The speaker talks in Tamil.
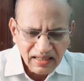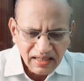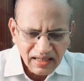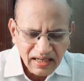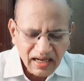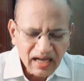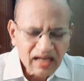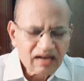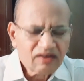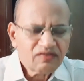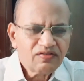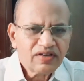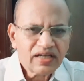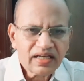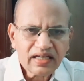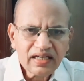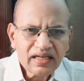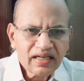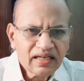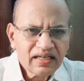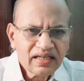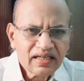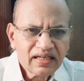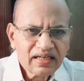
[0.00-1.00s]
கல்வி
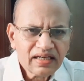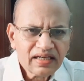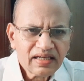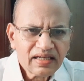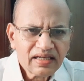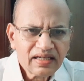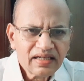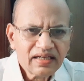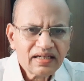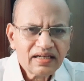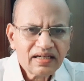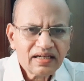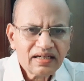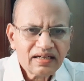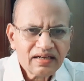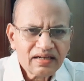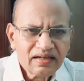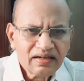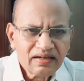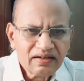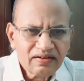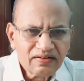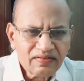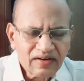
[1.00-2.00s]

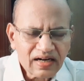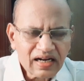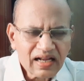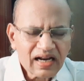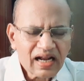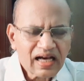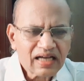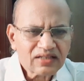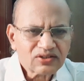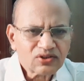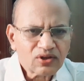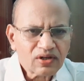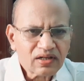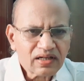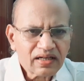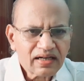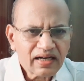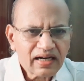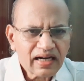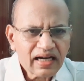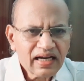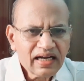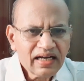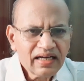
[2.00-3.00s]
வள்ளலார்
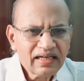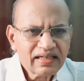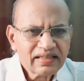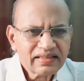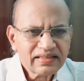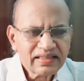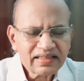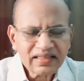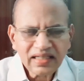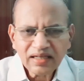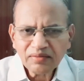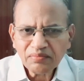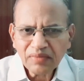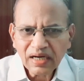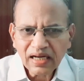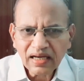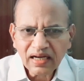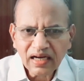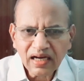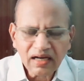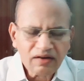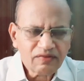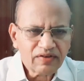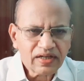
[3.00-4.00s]
சொல்கின்ற சிற்றம்பல
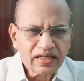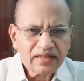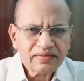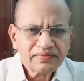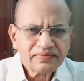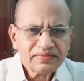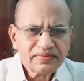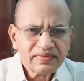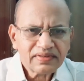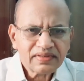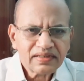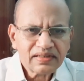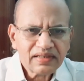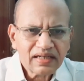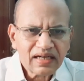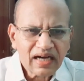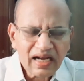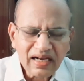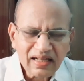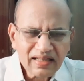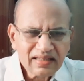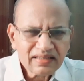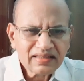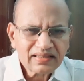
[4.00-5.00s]
கல்வி
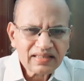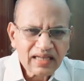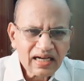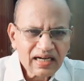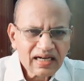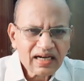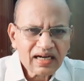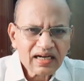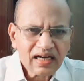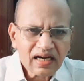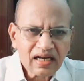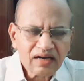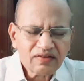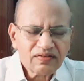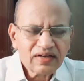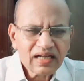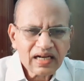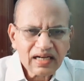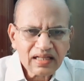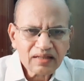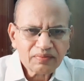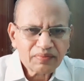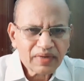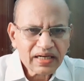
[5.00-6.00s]
அல்லது சாகா கல்வி
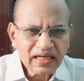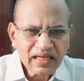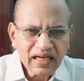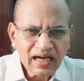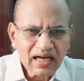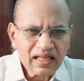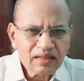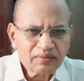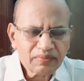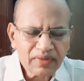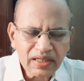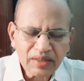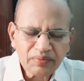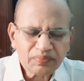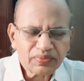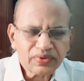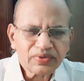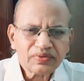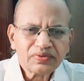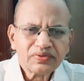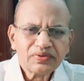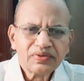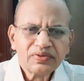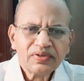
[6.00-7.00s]
அல்லது படியாத படிப்பு
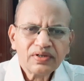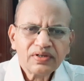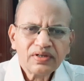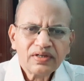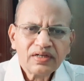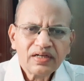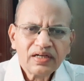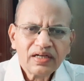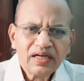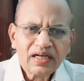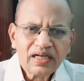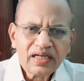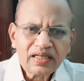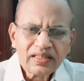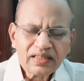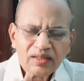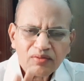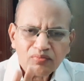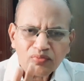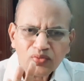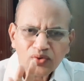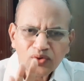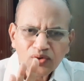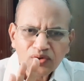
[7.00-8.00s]
இந்த
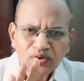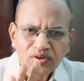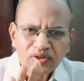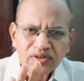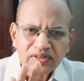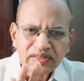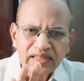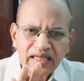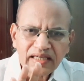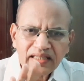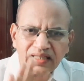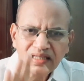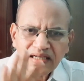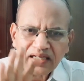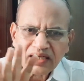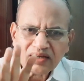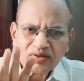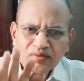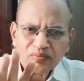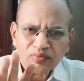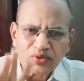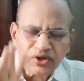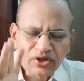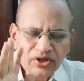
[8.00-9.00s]
மூன்று
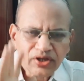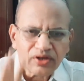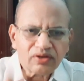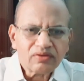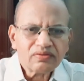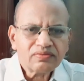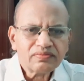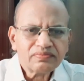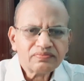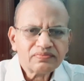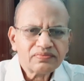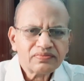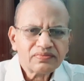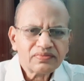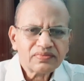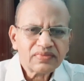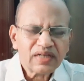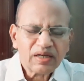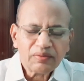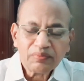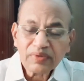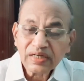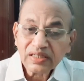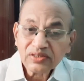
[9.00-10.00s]
செய்திகளும் முக்கியம்
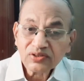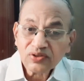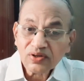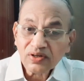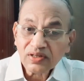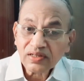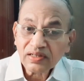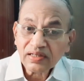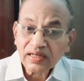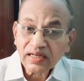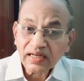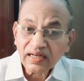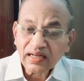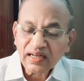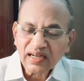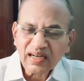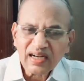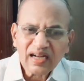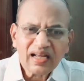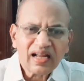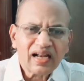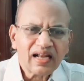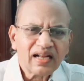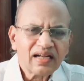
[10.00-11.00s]
எப்படி சொல்லுகின்றேன்
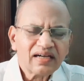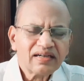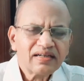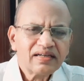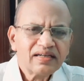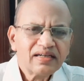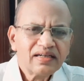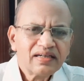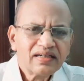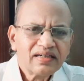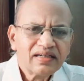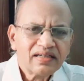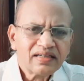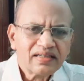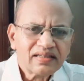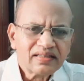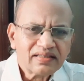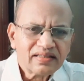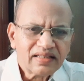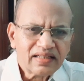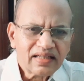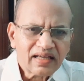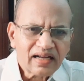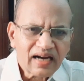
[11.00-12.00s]
என்றால்
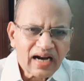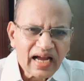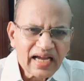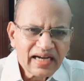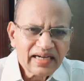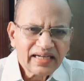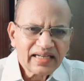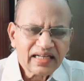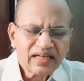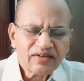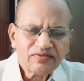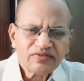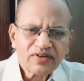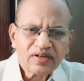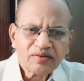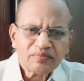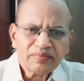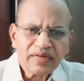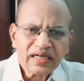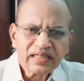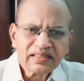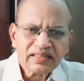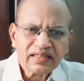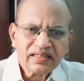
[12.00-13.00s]
தி ரைட்
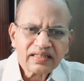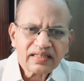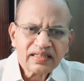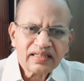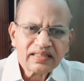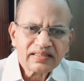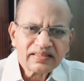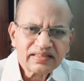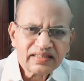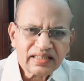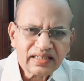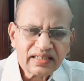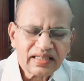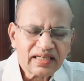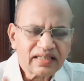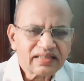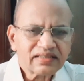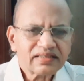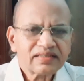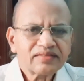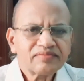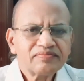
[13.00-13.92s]
இன்ஃபர்மேஷன் இஸ் ஜீனியஸ்